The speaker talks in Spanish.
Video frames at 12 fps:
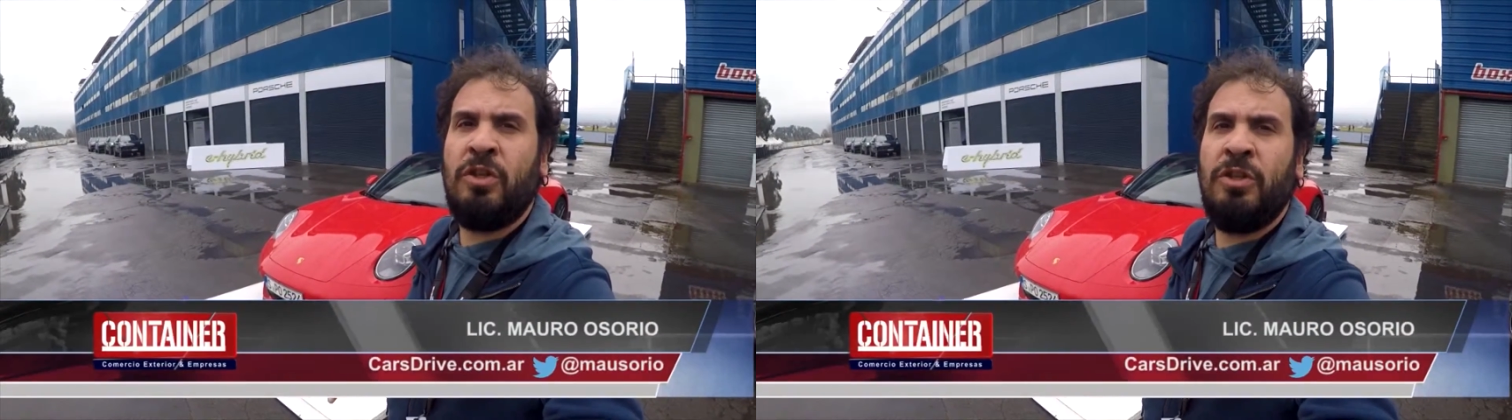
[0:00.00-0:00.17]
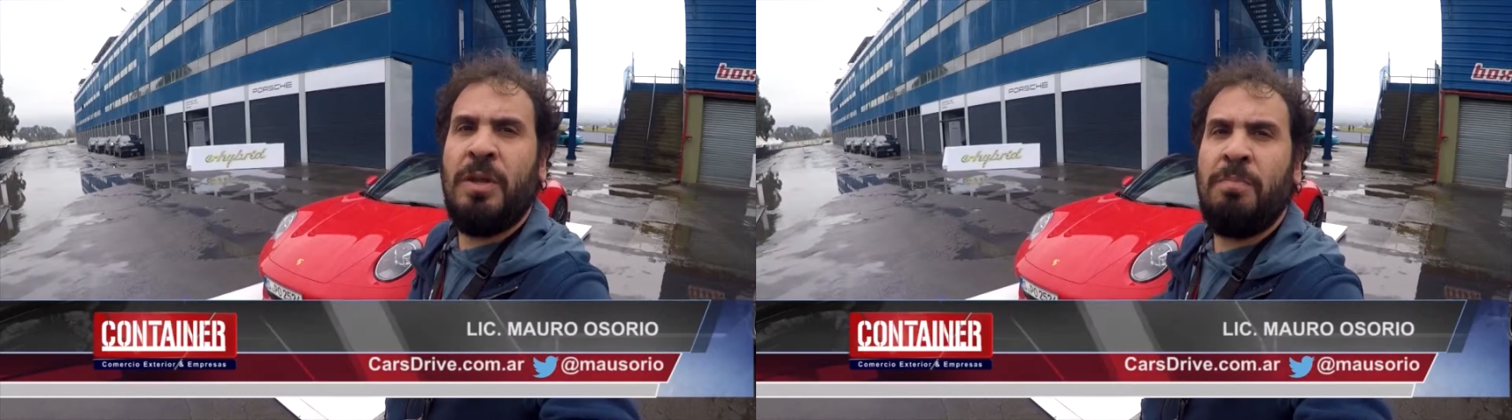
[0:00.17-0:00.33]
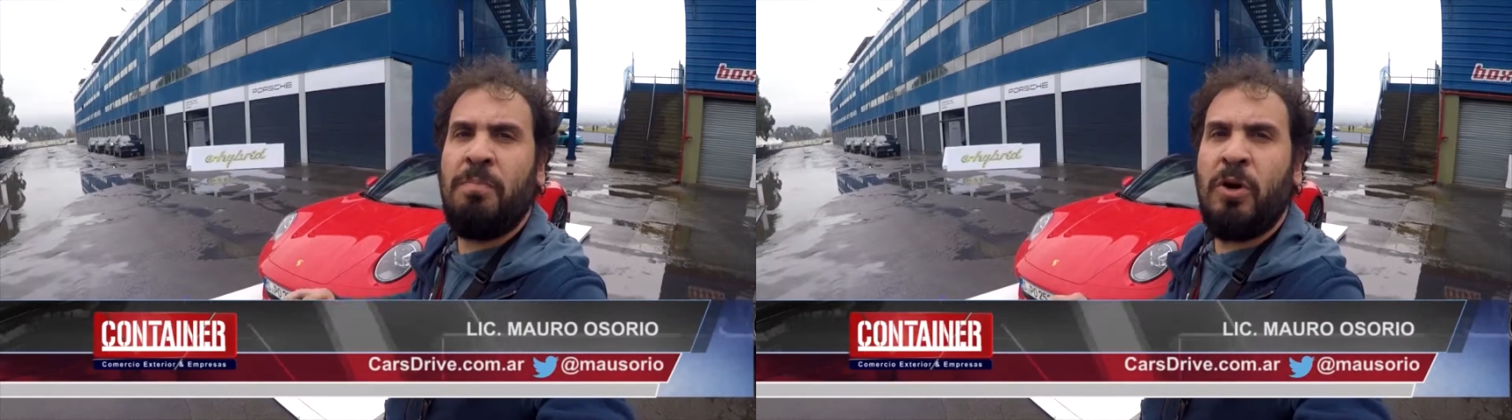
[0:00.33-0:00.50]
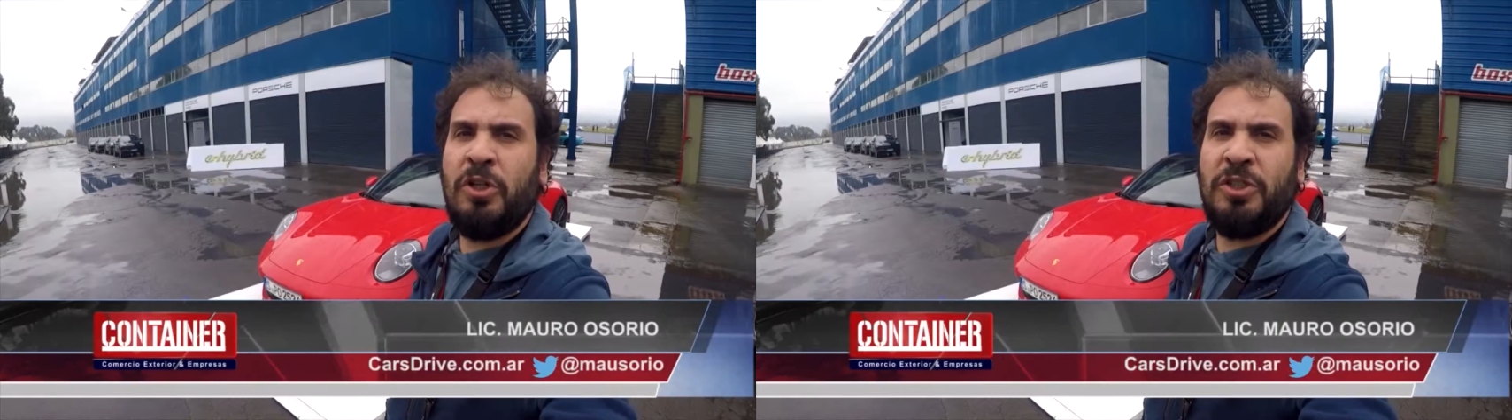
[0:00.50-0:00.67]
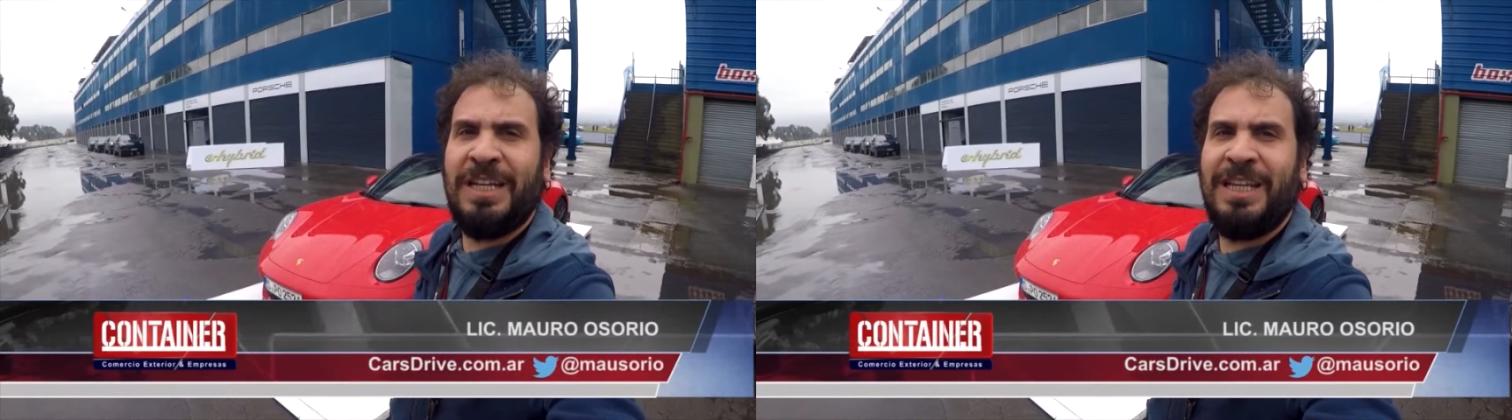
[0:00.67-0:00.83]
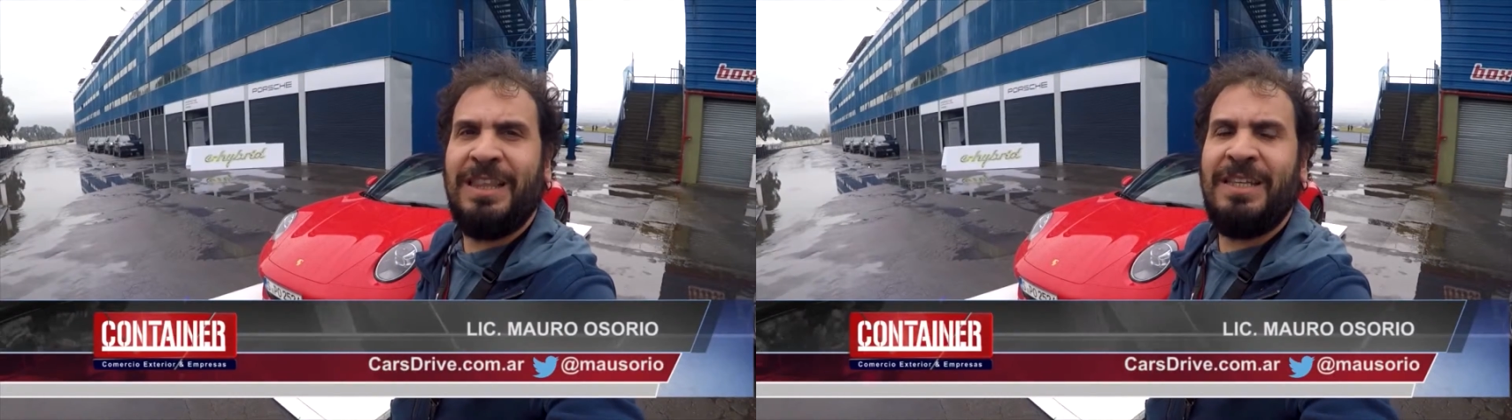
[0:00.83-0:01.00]
donde
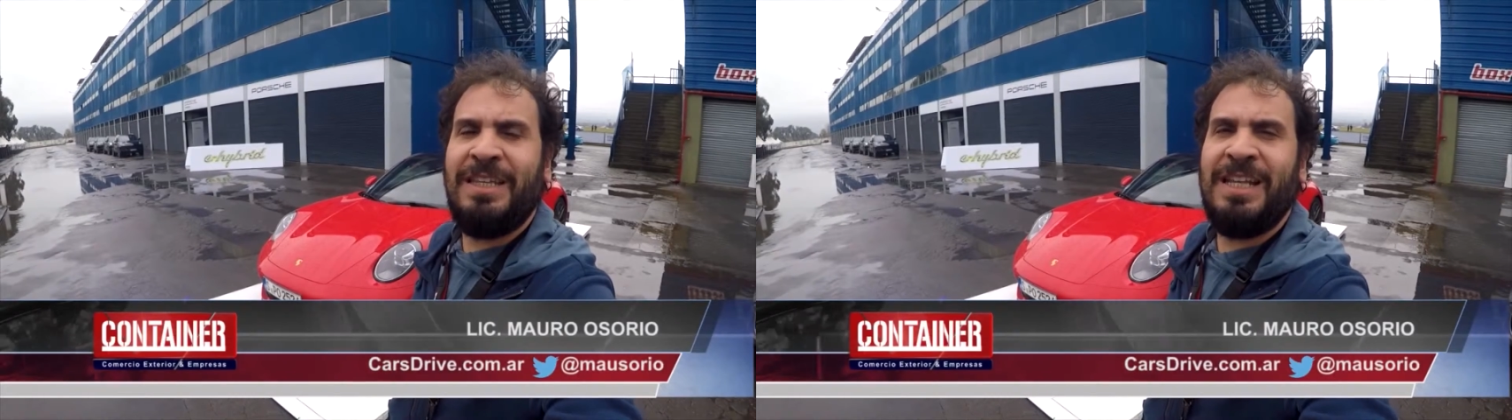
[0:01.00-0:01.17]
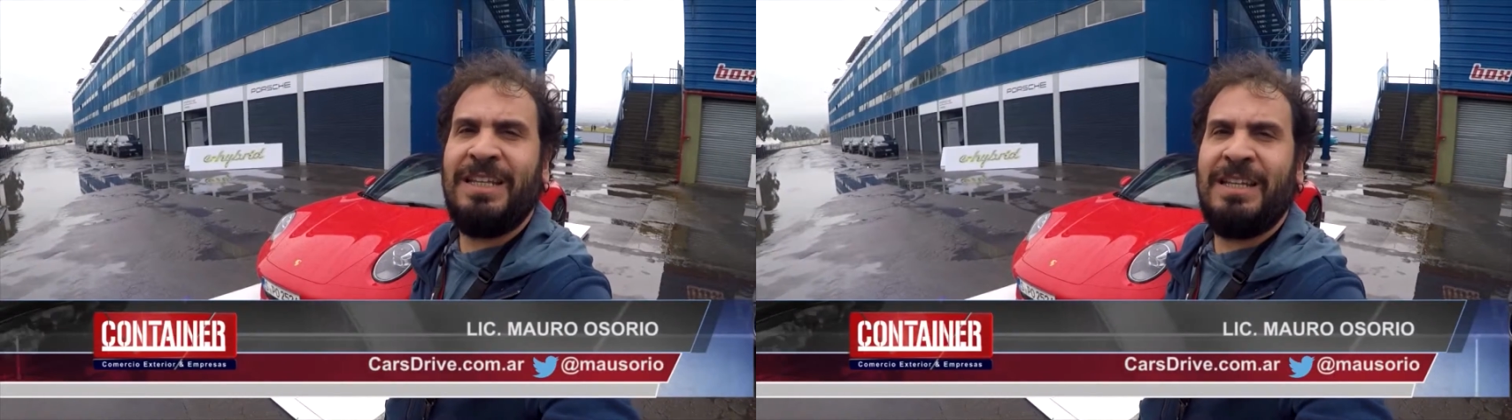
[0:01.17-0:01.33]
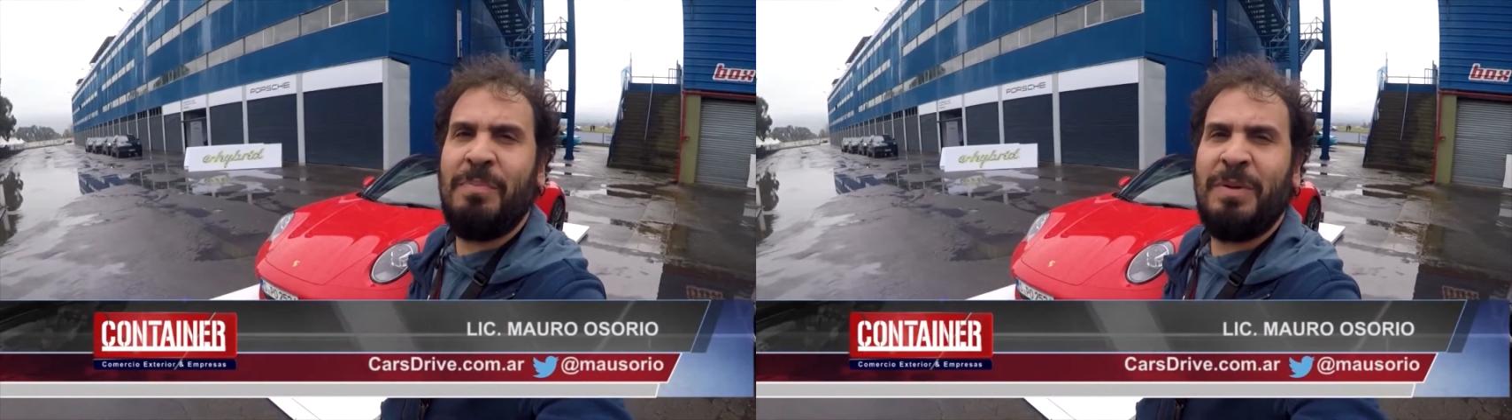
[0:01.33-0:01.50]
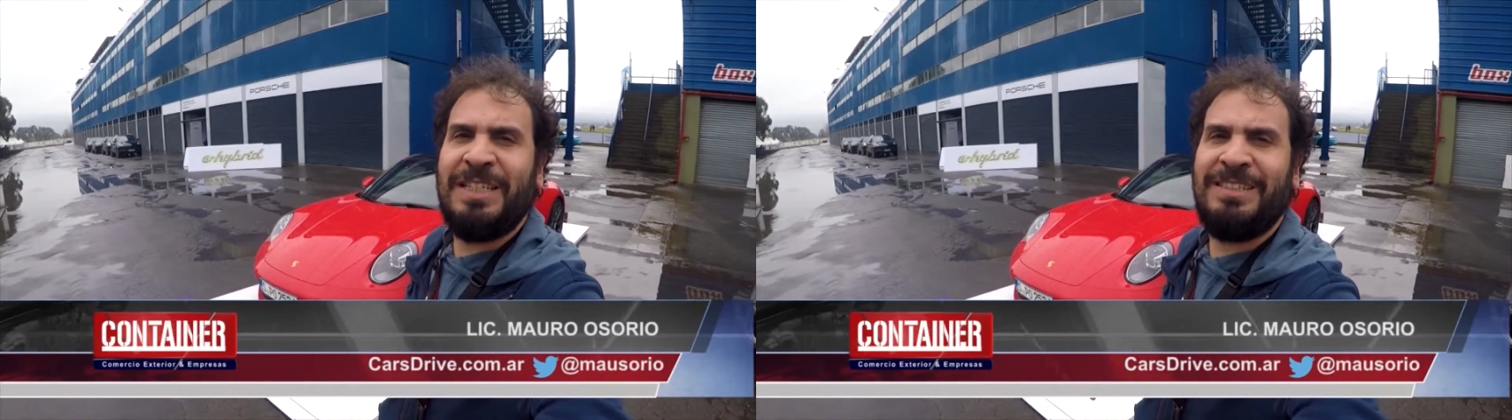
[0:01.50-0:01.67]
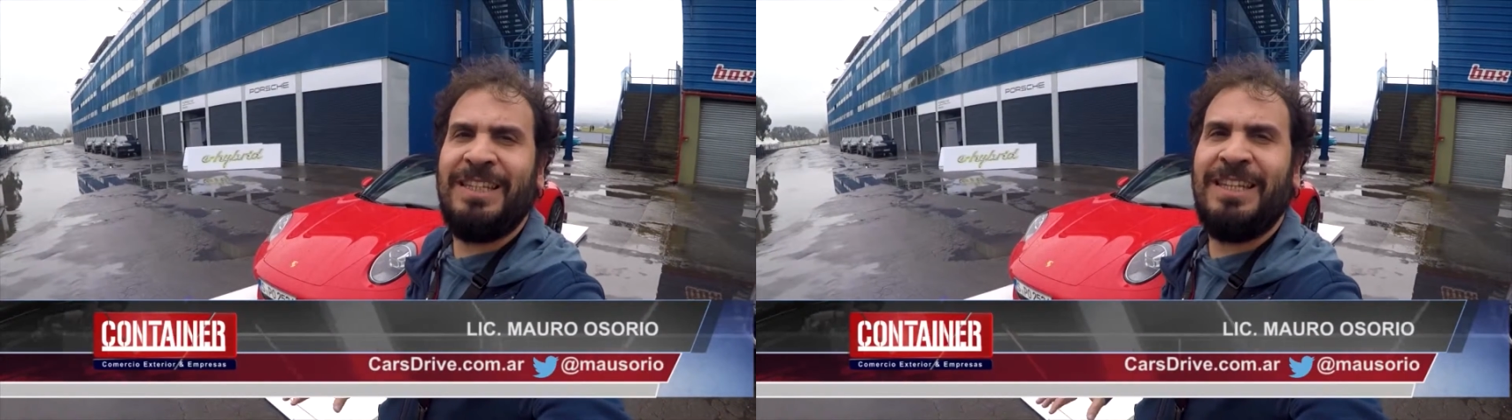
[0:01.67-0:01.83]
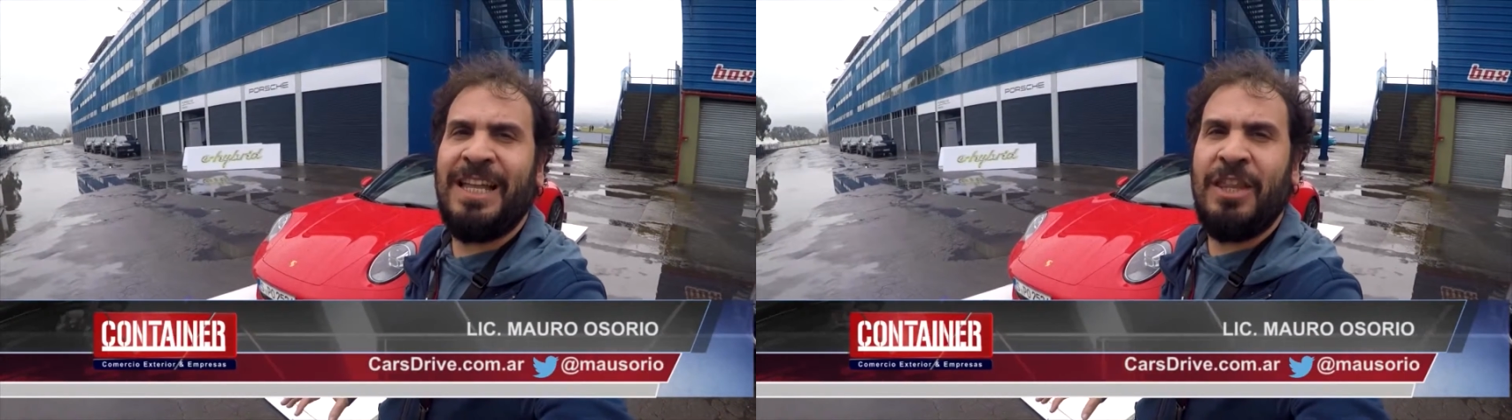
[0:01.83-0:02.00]
Porsche Argentina está
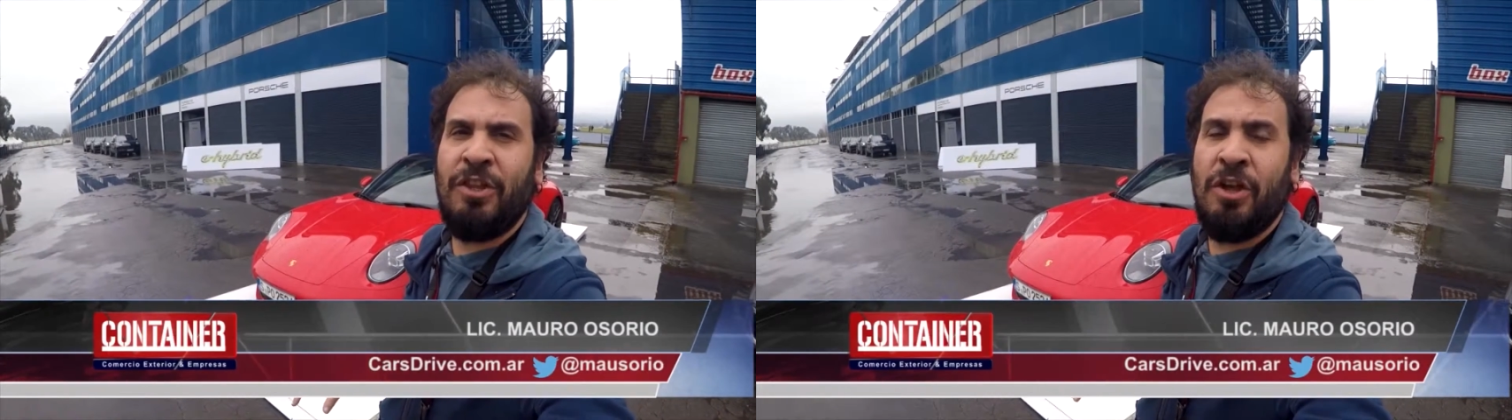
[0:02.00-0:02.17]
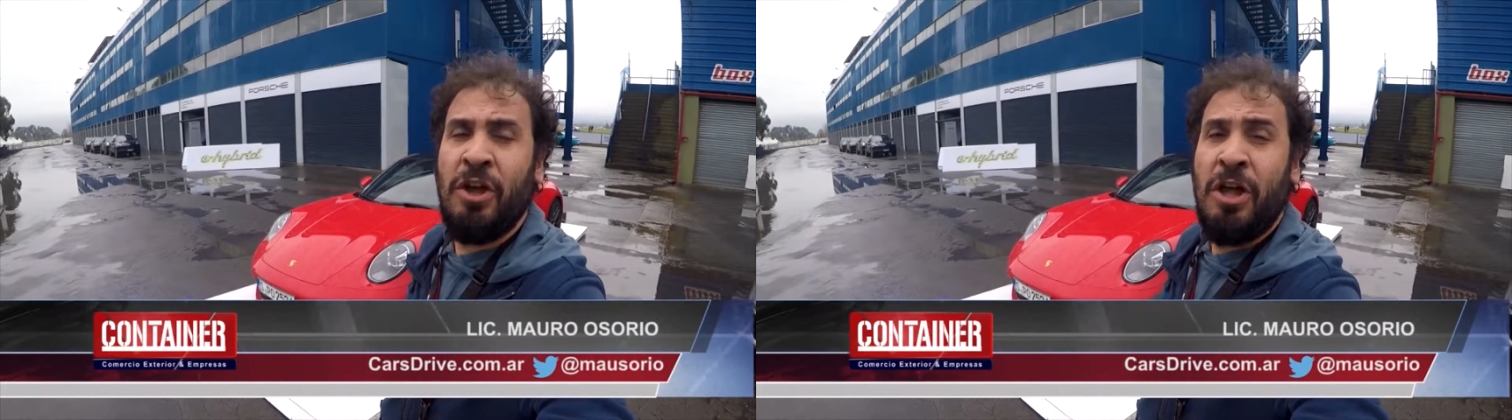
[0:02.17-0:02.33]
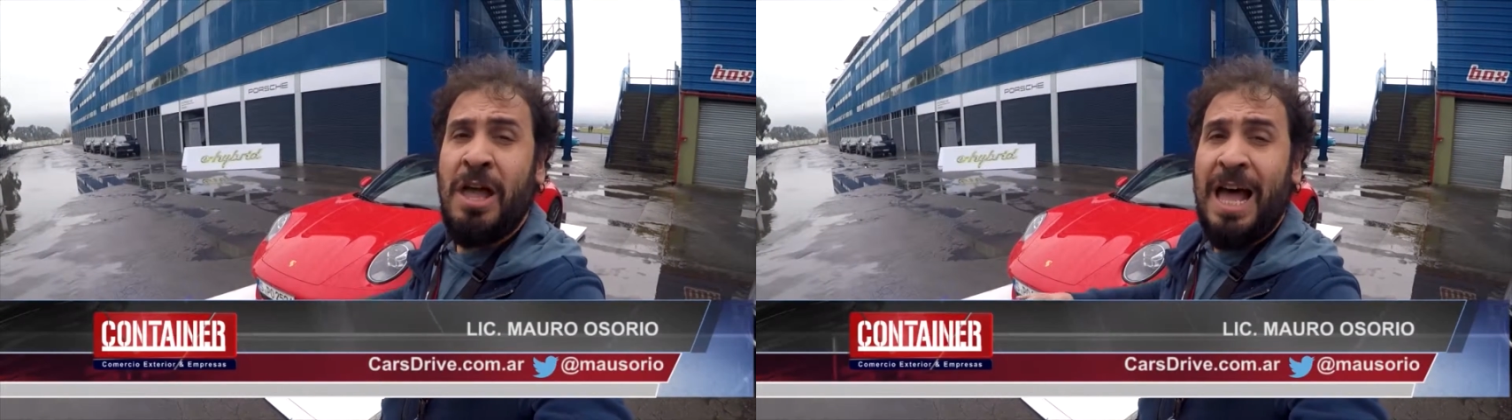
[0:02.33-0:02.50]
presentando